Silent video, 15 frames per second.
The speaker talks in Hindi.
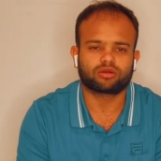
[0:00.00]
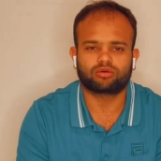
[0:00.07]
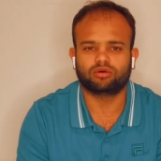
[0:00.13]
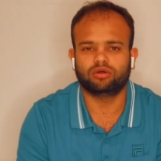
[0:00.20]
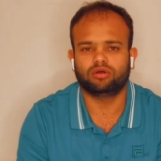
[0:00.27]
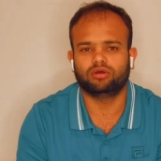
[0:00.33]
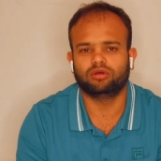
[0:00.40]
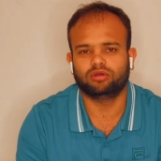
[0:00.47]

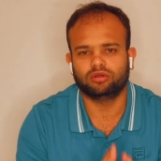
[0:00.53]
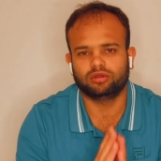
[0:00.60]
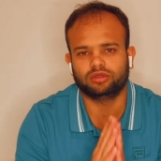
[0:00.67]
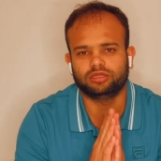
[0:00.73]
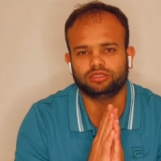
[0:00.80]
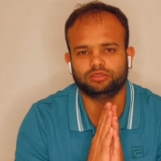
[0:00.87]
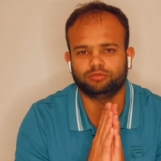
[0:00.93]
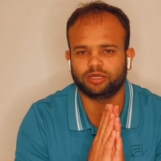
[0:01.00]

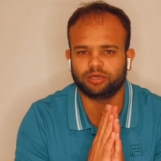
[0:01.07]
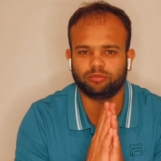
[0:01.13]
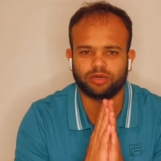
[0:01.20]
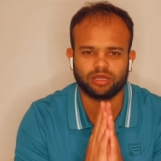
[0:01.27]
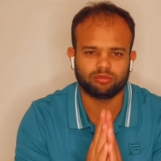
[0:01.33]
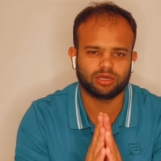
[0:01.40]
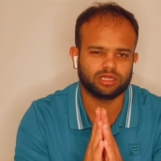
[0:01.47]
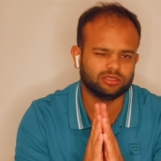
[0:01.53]

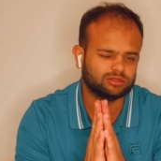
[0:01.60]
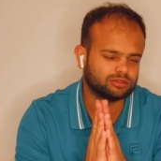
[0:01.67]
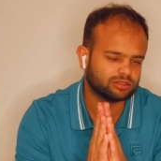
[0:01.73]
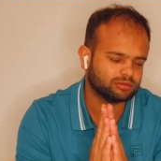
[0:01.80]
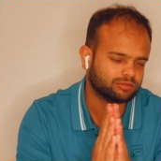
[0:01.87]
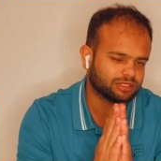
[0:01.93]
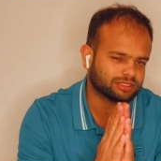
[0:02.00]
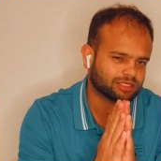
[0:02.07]
बड़े बड़े
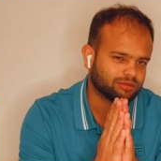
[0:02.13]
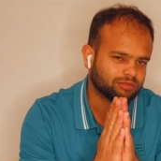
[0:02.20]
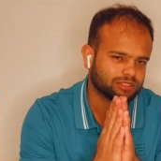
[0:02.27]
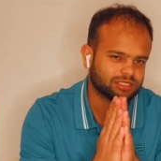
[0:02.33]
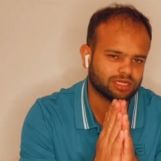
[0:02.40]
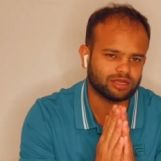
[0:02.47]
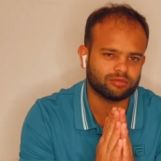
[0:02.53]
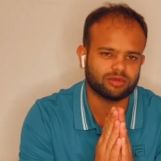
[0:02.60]
यूट्यूबर्स के
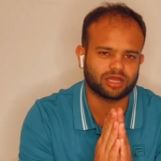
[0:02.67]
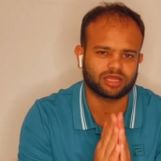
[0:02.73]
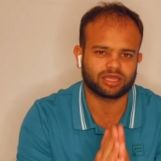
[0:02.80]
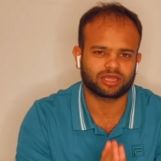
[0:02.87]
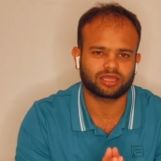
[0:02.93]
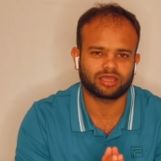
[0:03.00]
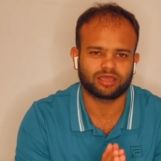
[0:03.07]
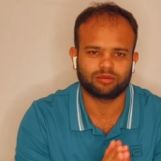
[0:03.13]
पीछे ना भागें
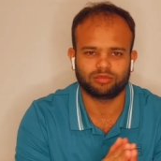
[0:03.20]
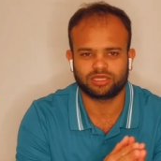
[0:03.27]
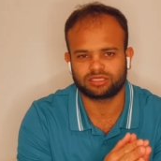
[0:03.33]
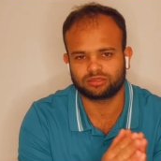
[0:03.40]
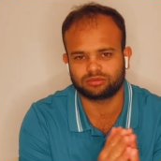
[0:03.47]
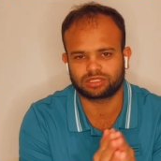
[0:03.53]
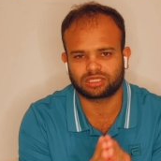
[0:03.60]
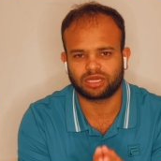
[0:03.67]
कि हमें
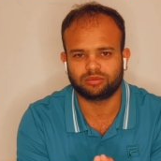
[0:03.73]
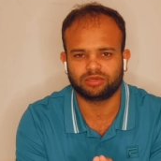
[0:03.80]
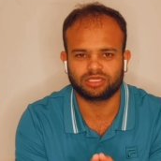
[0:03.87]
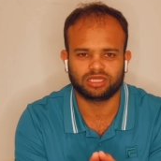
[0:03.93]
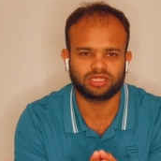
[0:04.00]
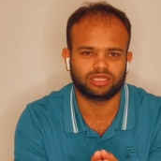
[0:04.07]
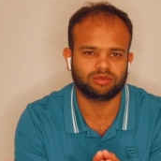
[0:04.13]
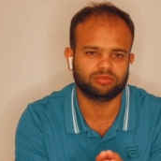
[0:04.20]
सब्सक्राइबर
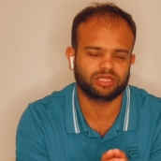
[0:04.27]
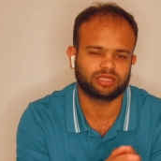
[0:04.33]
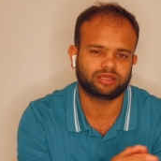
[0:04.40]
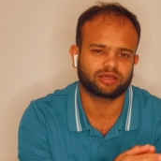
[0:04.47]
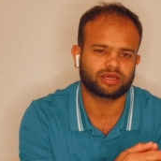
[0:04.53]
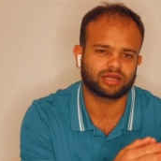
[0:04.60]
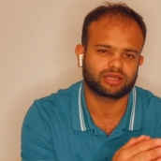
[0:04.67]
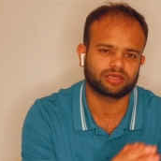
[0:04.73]
दे दें मिनते
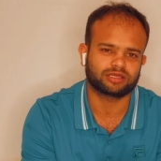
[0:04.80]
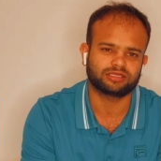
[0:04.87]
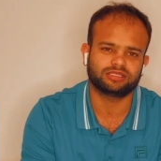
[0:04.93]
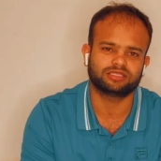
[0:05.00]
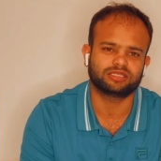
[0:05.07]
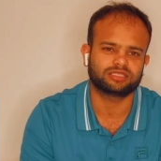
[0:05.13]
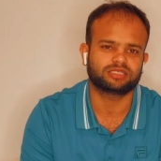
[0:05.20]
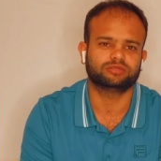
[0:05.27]
करके किसी
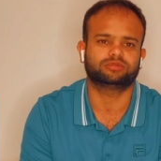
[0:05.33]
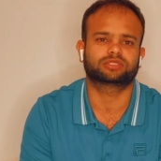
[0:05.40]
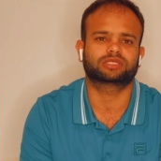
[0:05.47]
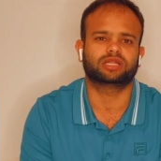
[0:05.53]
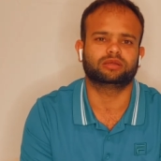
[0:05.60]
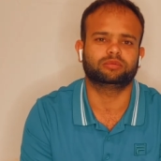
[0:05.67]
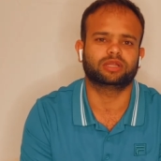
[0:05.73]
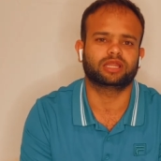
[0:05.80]
से
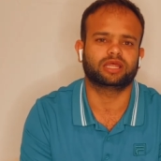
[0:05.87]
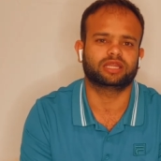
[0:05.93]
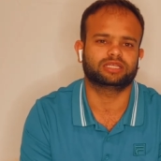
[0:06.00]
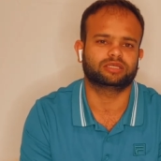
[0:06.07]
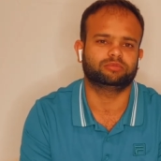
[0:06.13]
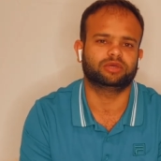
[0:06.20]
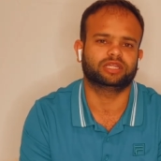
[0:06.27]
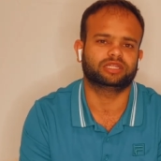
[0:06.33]
सब्सक्राइबर लेने
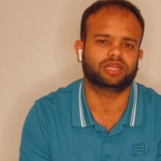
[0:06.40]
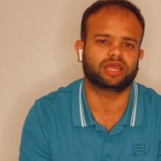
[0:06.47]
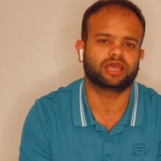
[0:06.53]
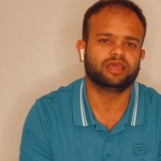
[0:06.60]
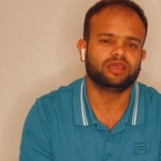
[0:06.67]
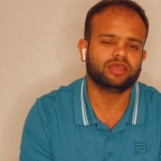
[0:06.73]
से बेहतर है